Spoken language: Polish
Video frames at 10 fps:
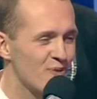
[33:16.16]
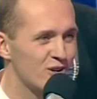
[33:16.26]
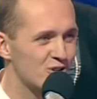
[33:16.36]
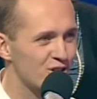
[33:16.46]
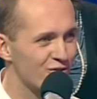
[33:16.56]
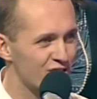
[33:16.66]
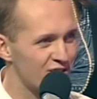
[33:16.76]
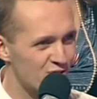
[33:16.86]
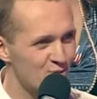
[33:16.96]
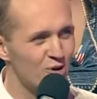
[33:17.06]
Pan Krzysztof chce
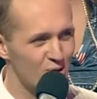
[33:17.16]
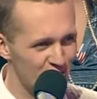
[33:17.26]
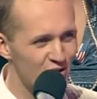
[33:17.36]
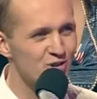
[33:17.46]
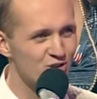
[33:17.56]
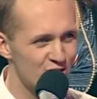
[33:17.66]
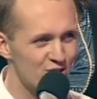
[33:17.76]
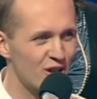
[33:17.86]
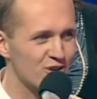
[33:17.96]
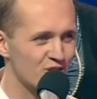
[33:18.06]
za szybko ją zniszczyć,
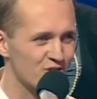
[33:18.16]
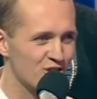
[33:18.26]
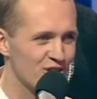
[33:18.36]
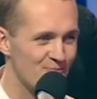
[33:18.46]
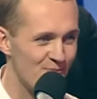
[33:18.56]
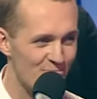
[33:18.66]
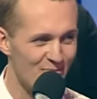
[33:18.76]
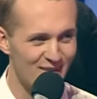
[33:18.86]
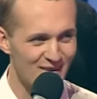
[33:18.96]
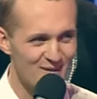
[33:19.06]
także jeszcze
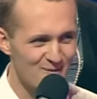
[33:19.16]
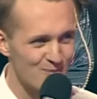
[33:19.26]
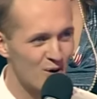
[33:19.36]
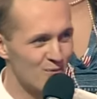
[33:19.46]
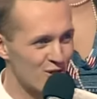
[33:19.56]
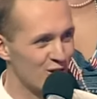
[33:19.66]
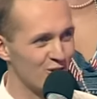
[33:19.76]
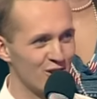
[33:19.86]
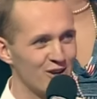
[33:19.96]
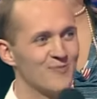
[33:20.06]
pomyśl o niej